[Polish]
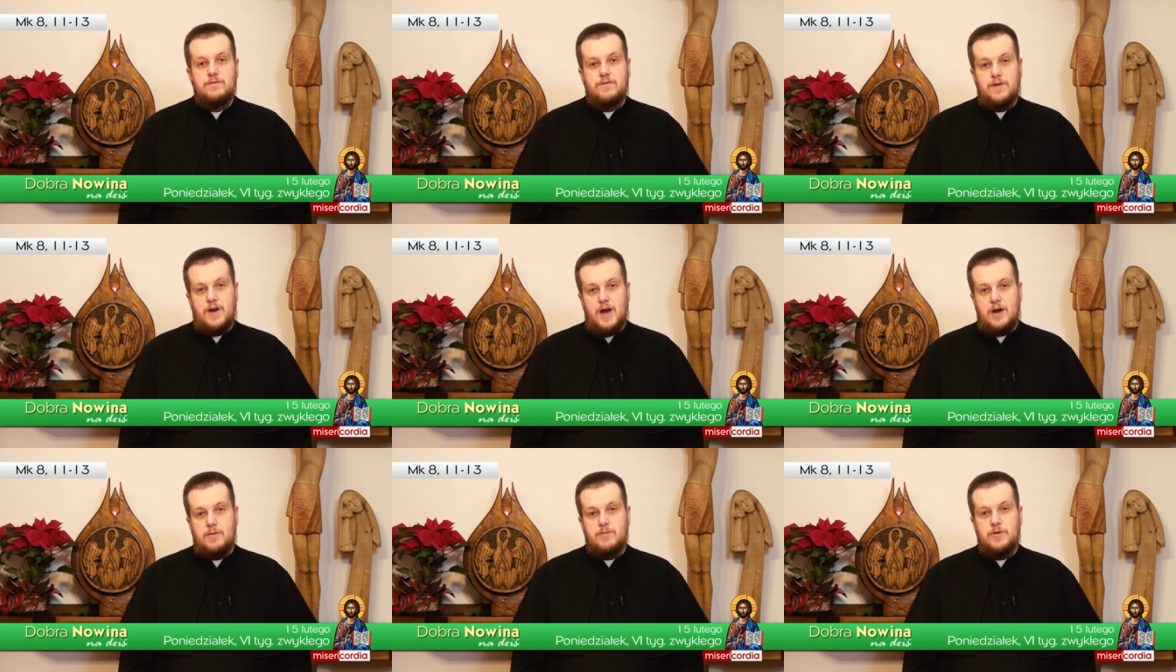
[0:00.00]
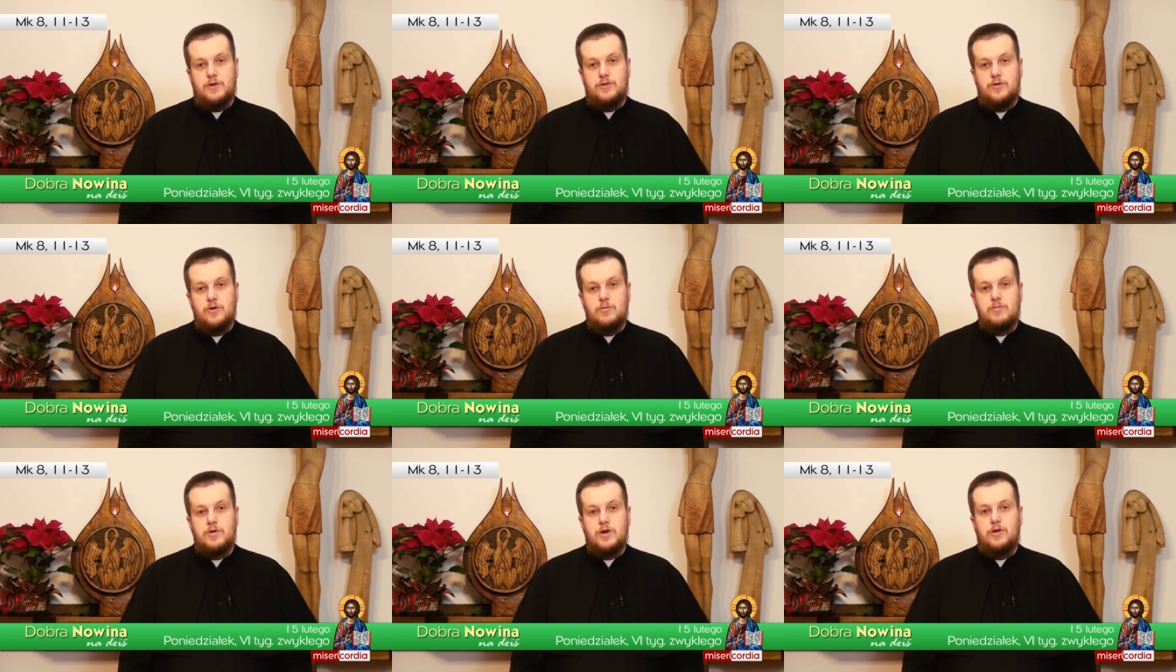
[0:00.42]
fragment
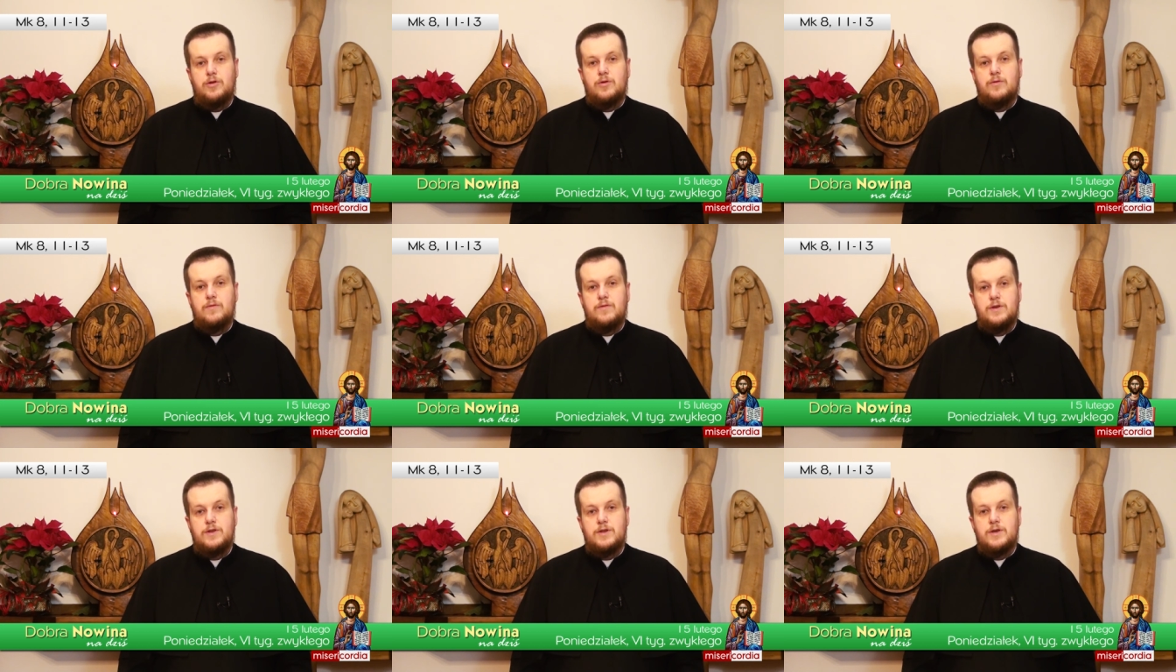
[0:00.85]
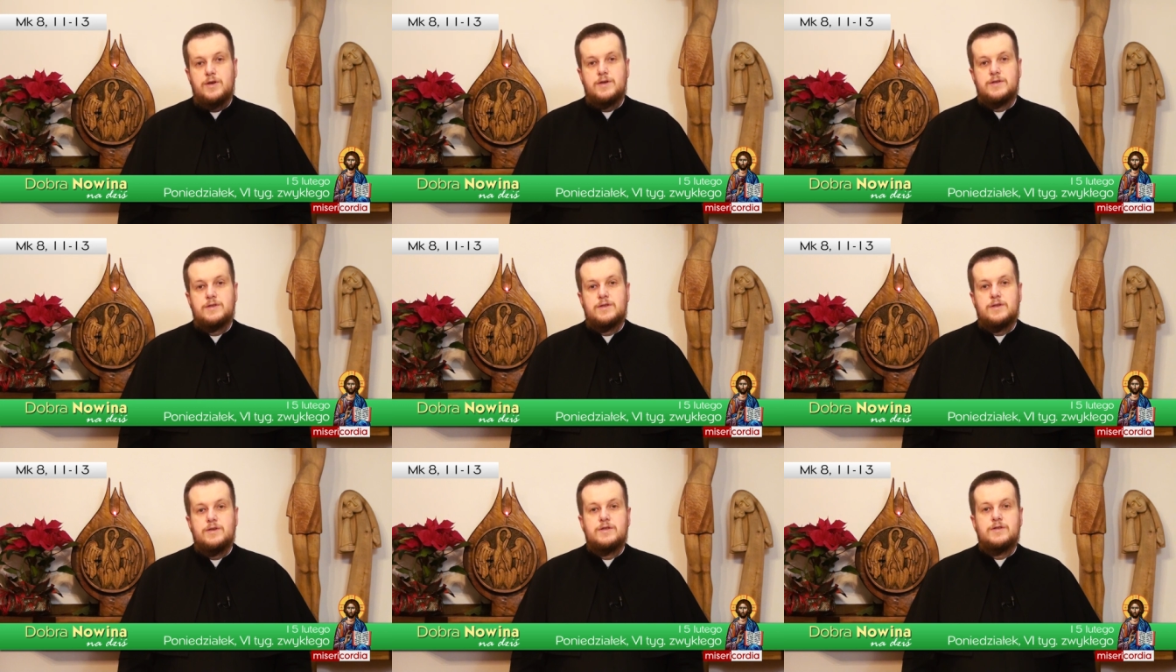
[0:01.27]
dobrej nowiny
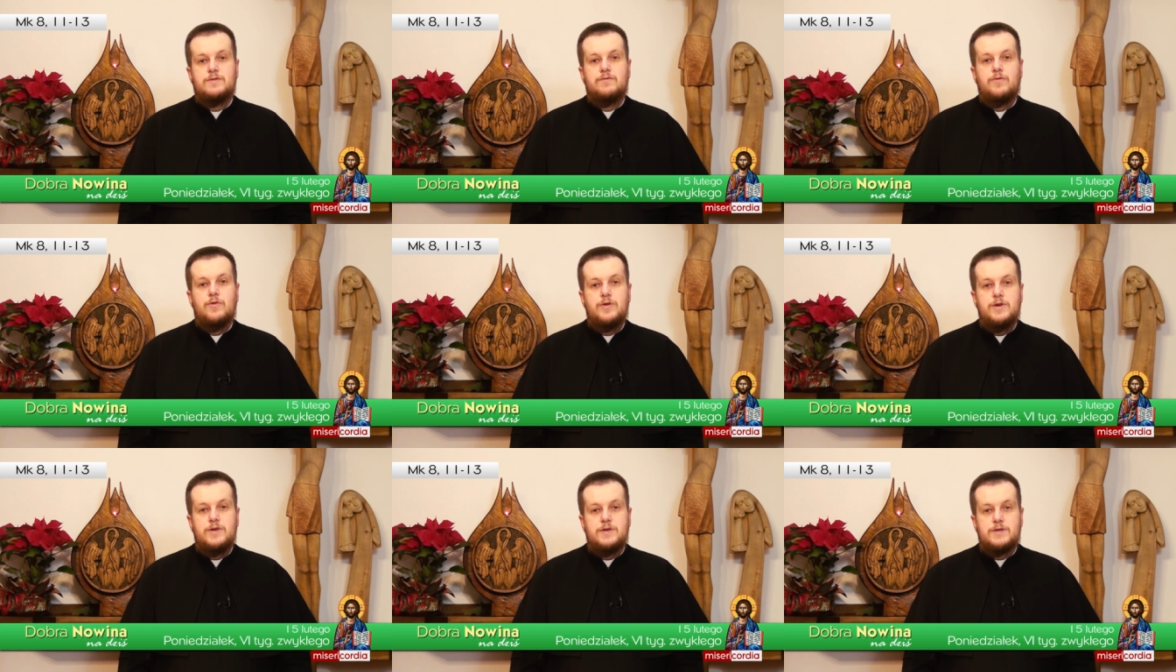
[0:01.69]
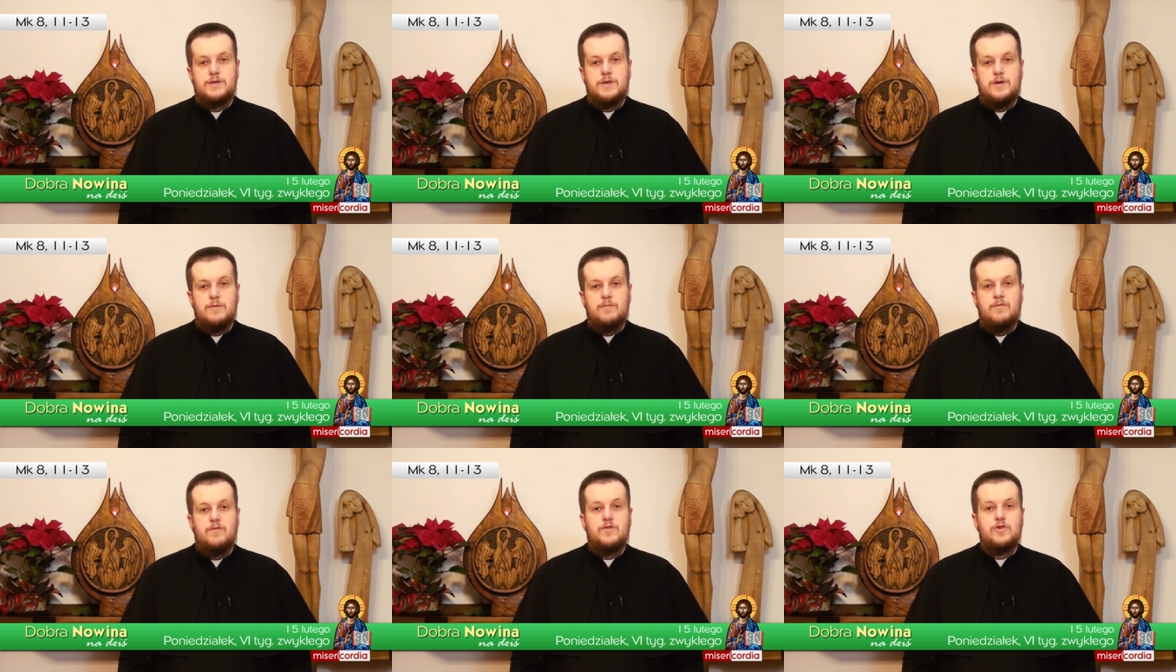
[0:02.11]
jest
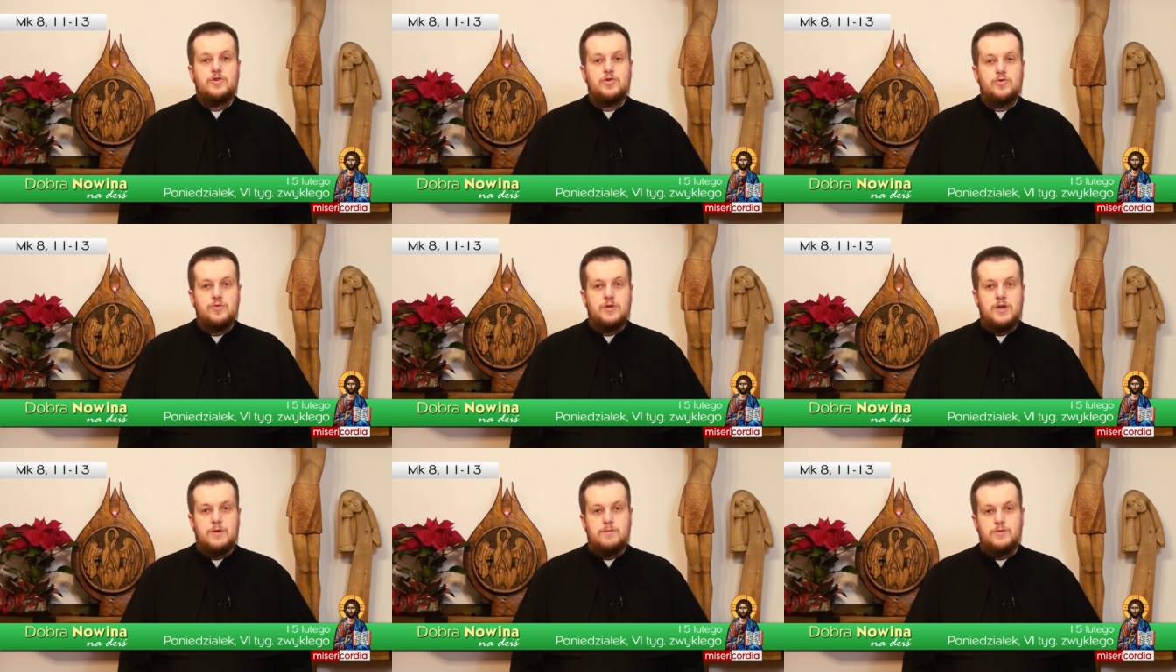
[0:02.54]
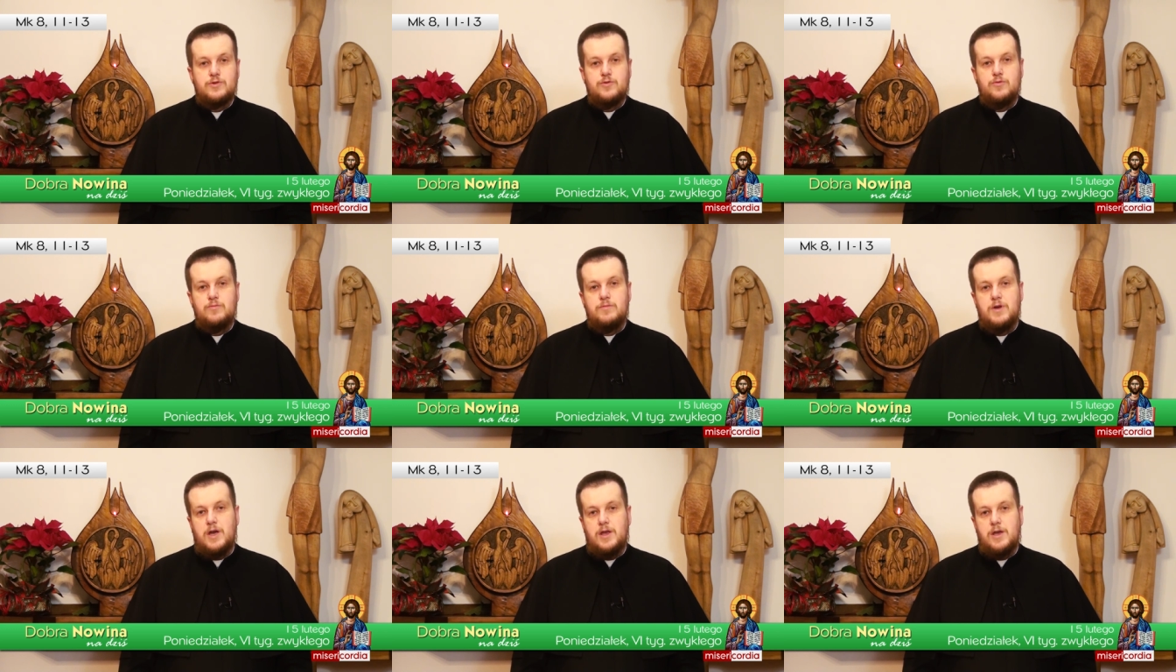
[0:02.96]
swoistym wyrzutem
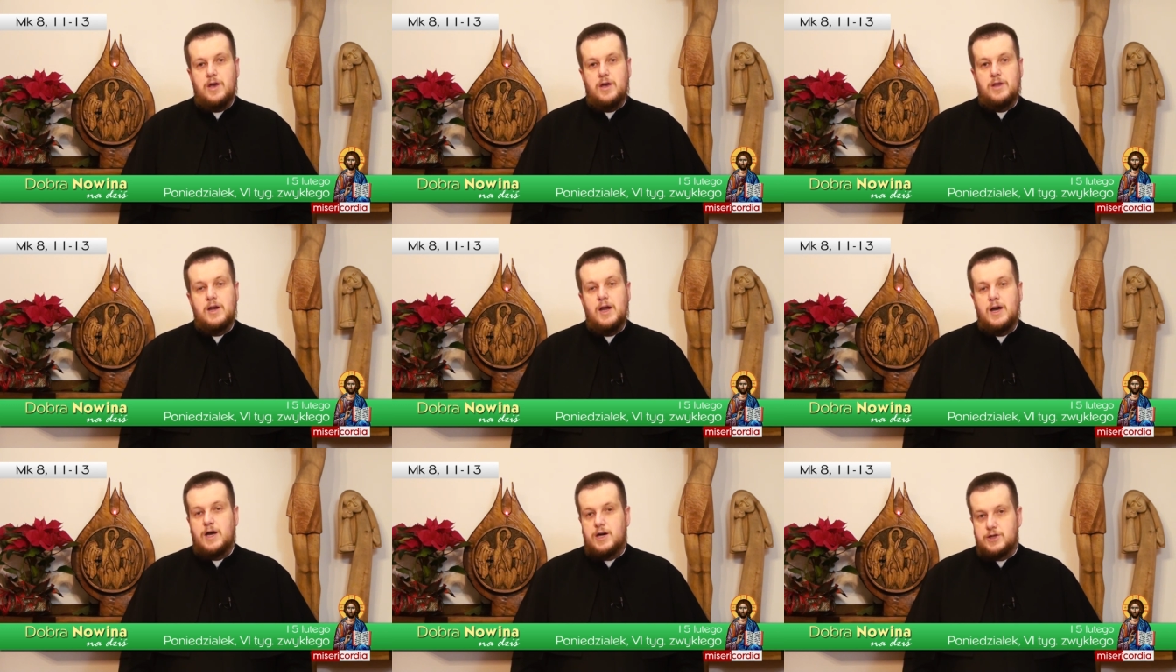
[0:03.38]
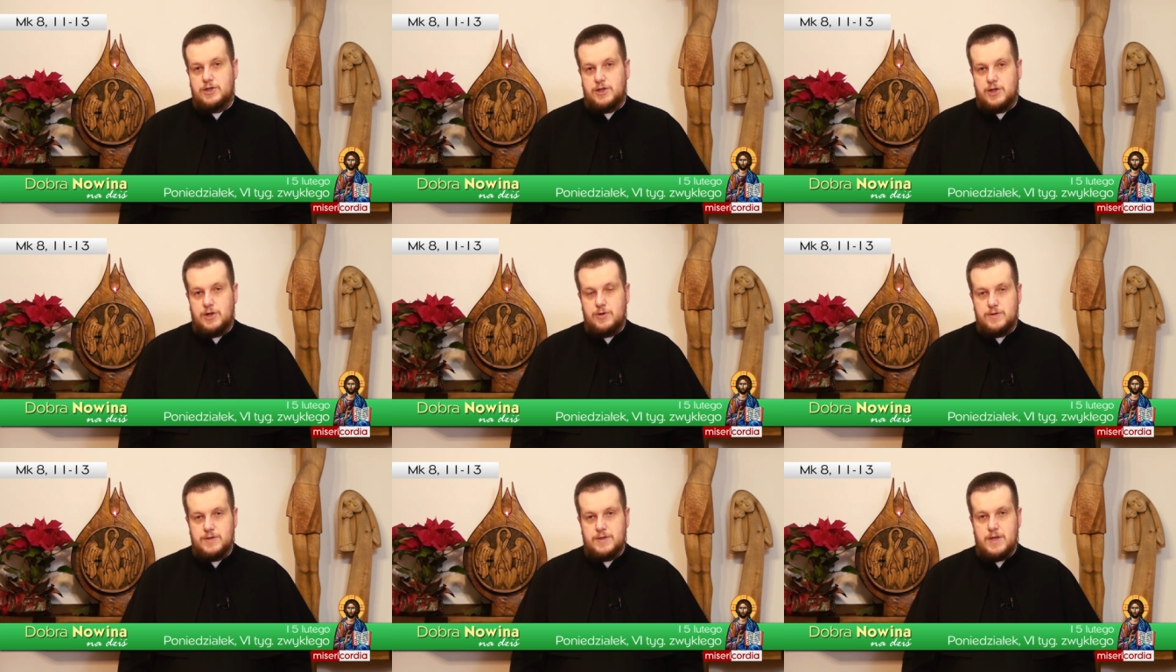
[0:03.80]
sumienia dla
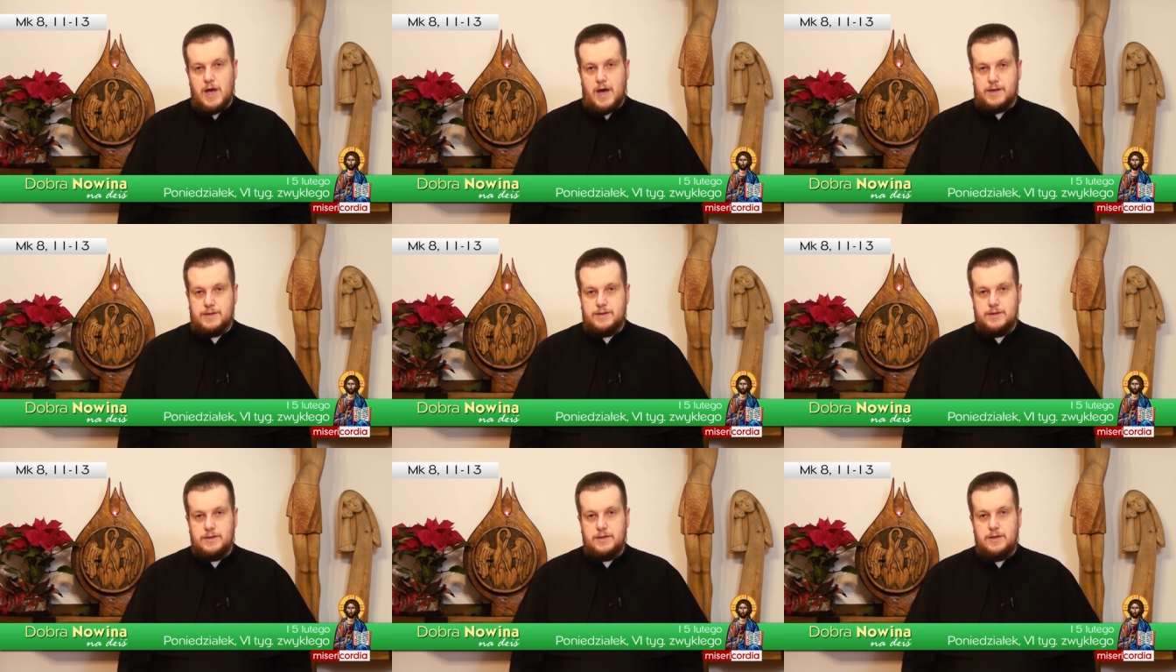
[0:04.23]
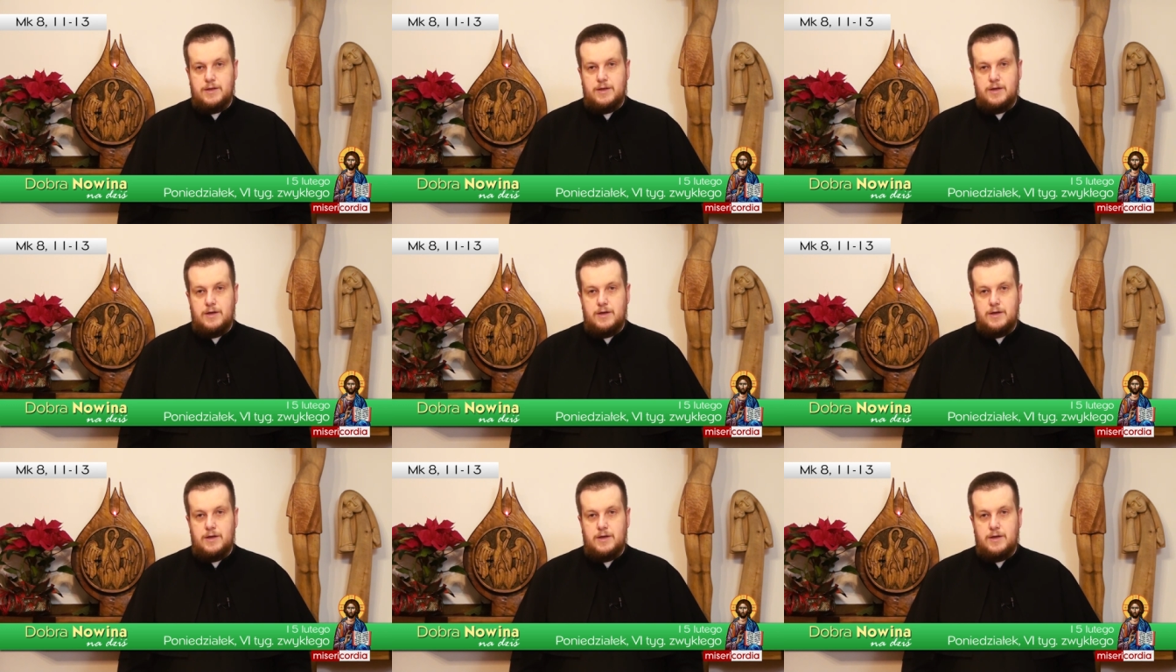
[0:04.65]
każdego z nas.